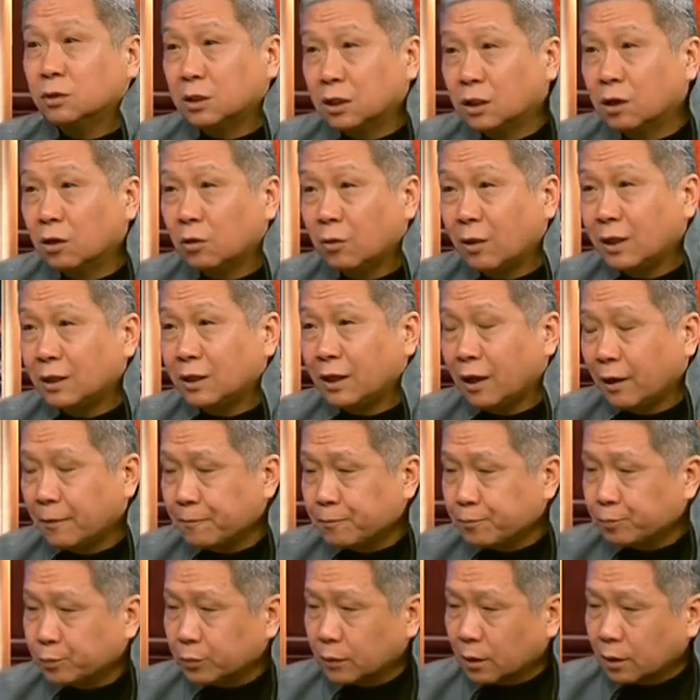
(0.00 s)
一个观念。
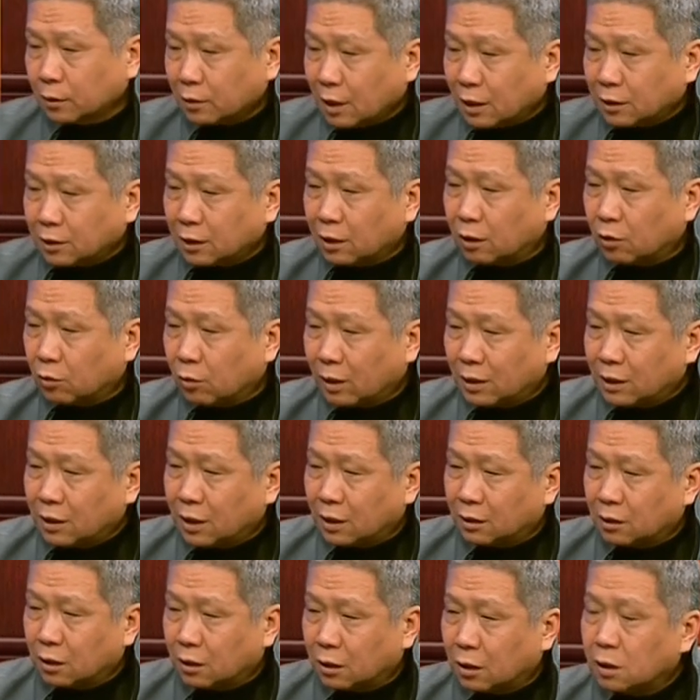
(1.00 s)
但这个观
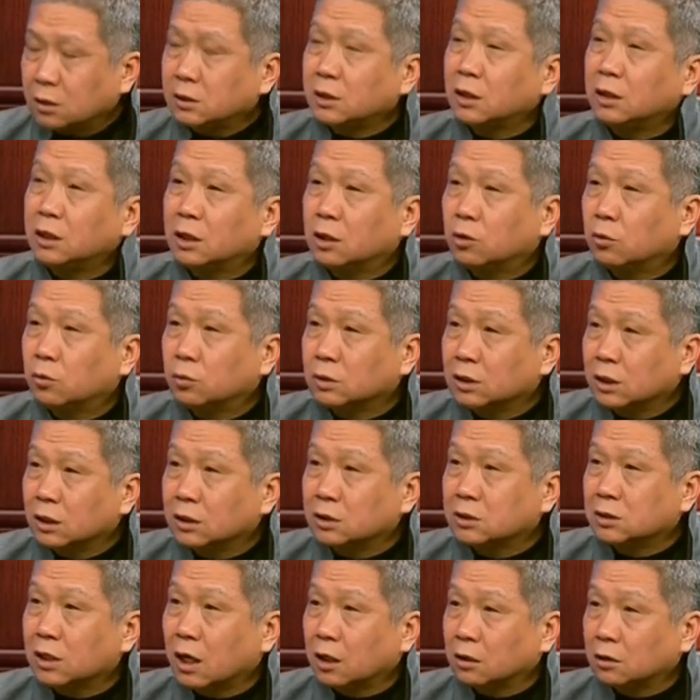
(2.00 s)
念呢，根深蒂固，
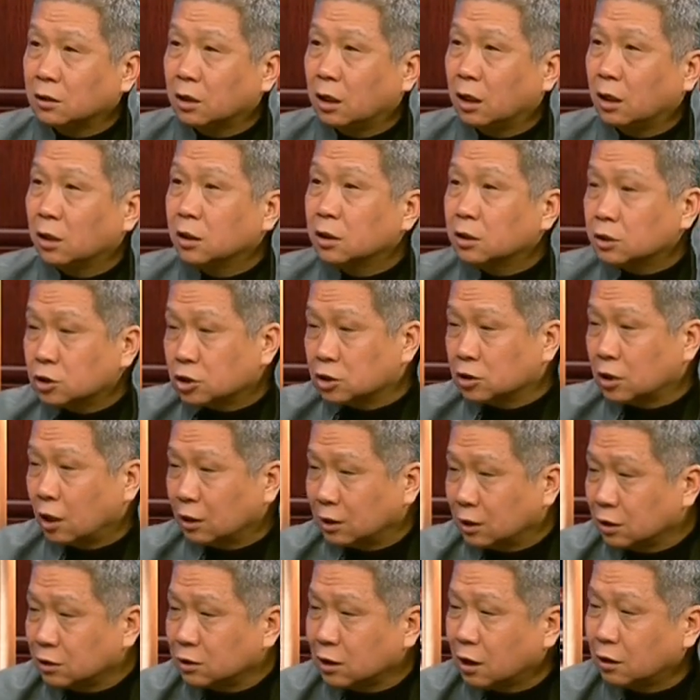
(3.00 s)
影响着至少
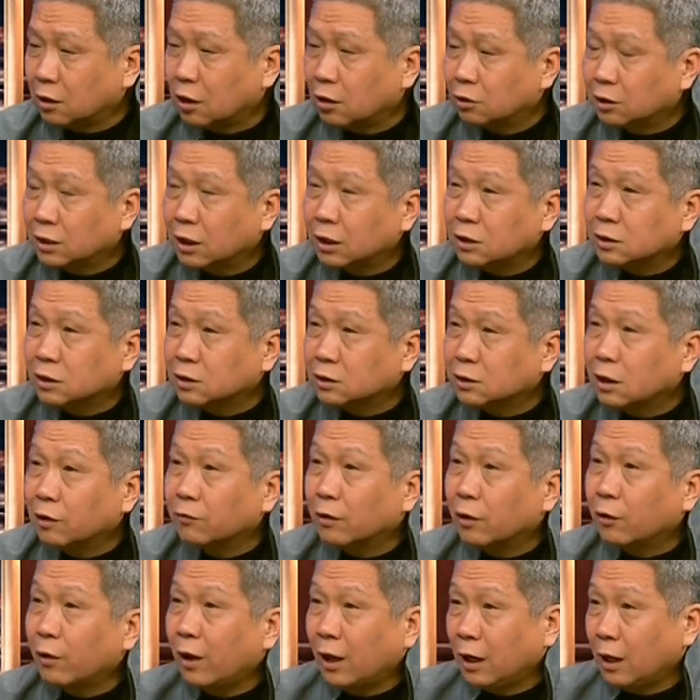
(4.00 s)
影响到这个政协
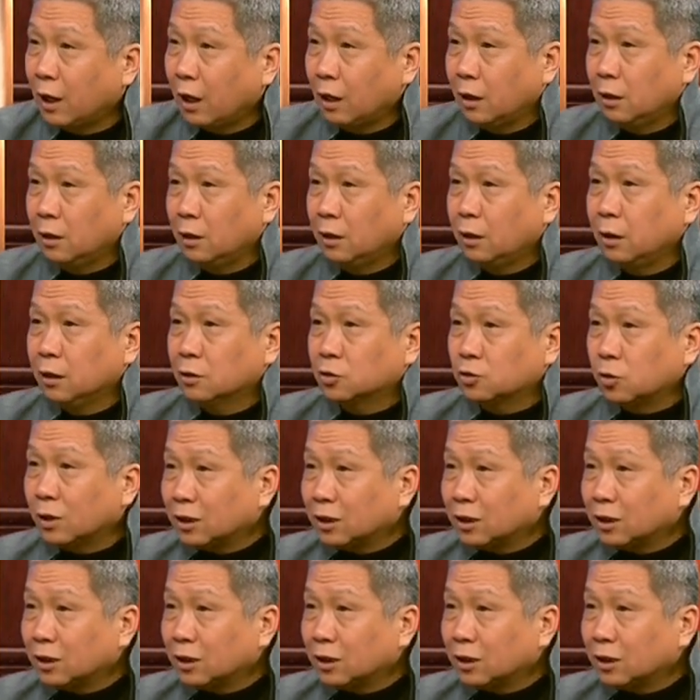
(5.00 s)
委员了，所